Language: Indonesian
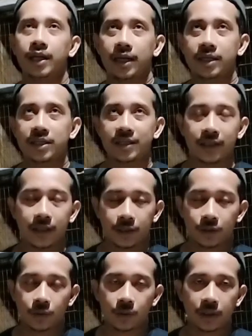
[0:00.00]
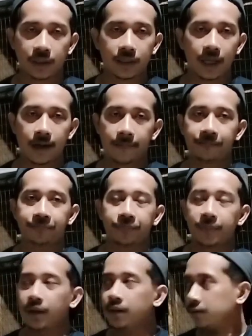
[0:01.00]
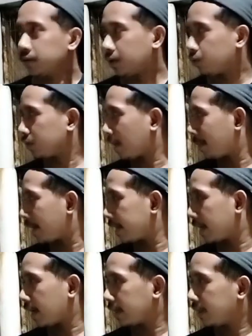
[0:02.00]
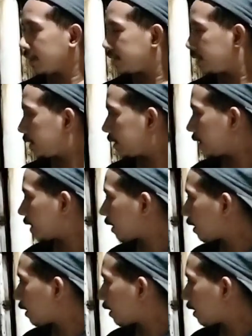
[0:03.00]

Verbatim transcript: dan di sini itu kita terutama yang ada di sini nih